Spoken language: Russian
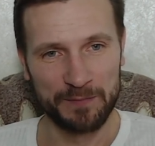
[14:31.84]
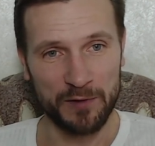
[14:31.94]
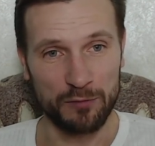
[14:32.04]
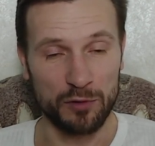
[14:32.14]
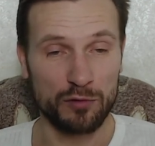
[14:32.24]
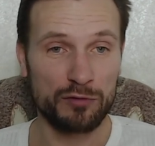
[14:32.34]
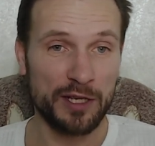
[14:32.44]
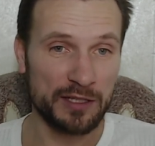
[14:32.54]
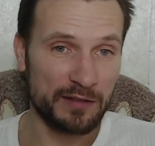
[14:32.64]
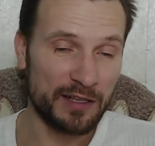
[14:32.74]
Вот. Но в
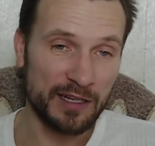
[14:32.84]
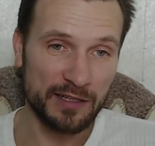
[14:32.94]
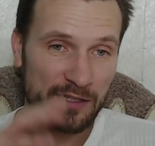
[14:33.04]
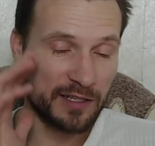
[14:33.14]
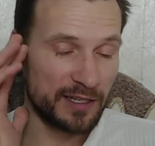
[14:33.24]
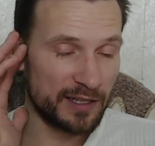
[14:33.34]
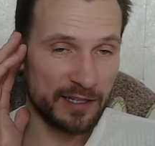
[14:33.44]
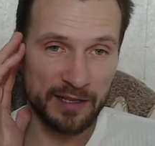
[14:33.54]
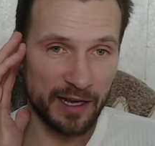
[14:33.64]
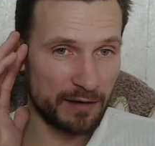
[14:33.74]
детстве это казалось где-то
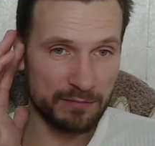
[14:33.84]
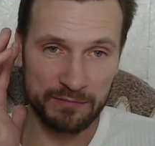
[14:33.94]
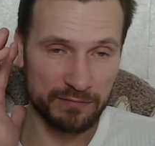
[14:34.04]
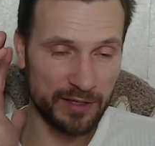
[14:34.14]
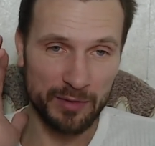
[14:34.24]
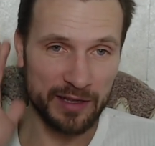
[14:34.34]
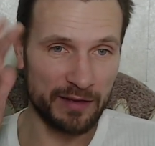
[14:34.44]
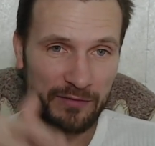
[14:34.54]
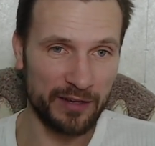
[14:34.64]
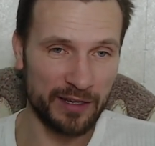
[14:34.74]
там, тебя
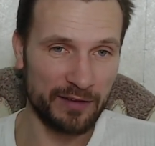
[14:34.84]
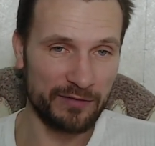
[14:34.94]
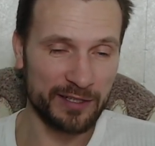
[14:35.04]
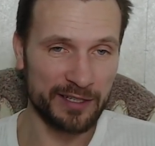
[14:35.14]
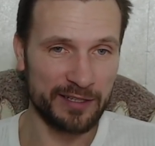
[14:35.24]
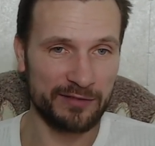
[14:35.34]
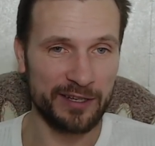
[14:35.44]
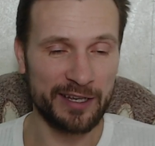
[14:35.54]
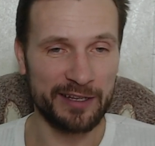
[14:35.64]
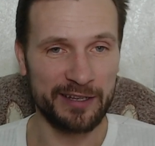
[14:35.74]
там выки, высади,
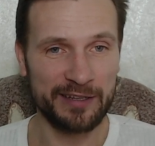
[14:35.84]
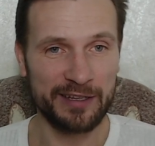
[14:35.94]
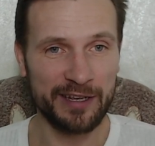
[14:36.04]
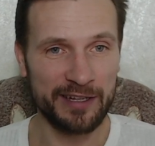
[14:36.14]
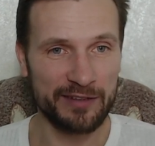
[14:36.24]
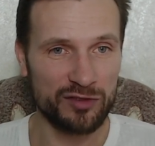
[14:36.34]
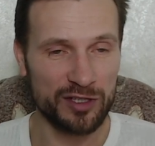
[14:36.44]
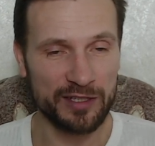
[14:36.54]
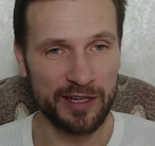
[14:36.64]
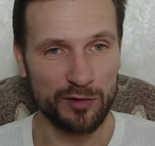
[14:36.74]
выкини, и ты никогда в
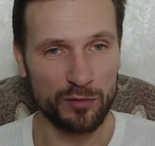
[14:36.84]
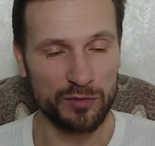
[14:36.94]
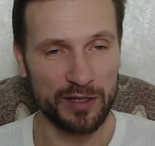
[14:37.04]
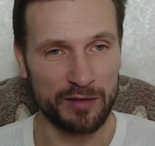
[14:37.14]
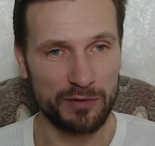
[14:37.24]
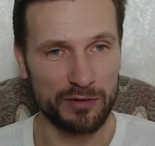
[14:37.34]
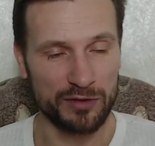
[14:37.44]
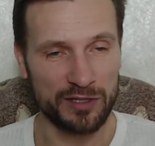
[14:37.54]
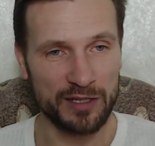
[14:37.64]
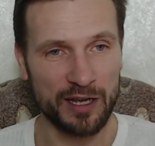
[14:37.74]
жизни до дома не
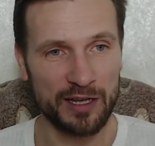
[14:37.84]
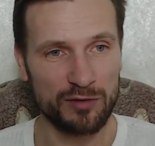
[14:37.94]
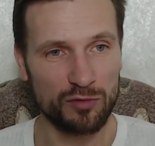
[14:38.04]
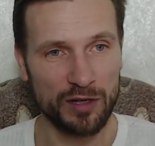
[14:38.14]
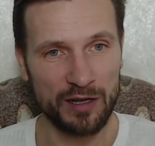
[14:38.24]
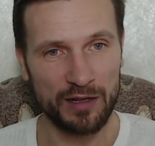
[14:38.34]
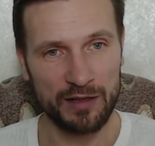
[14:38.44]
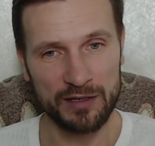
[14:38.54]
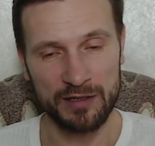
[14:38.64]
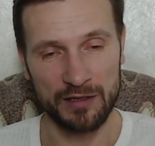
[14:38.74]
доберешься. Это какая-то другая
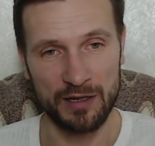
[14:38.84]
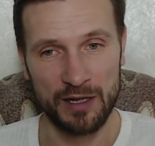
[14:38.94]
галактика.